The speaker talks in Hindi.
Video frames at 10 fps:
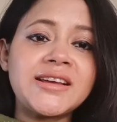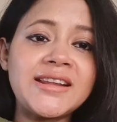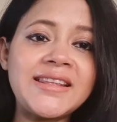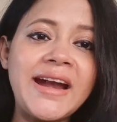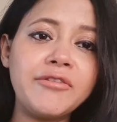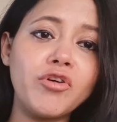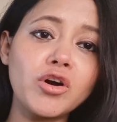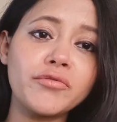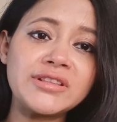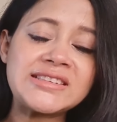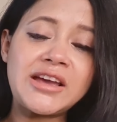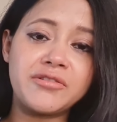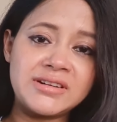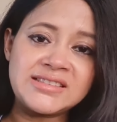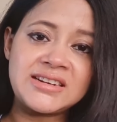सारे थ्रेड वॉक विद
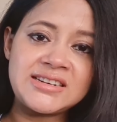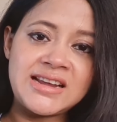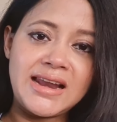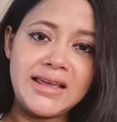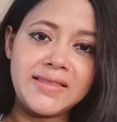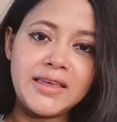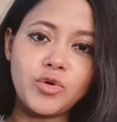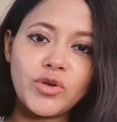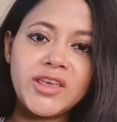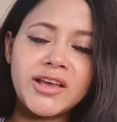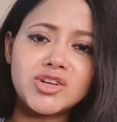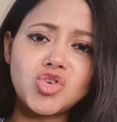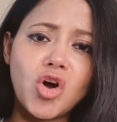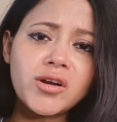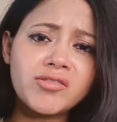कवर्स का डिटेलिंग दी हुई है
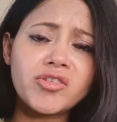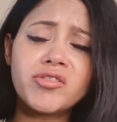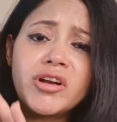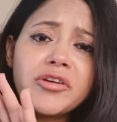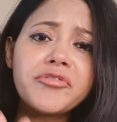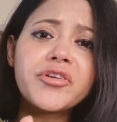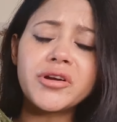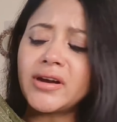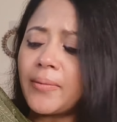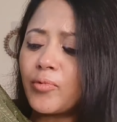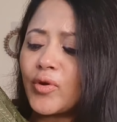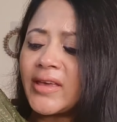नॉट डीप ग्रीन आपको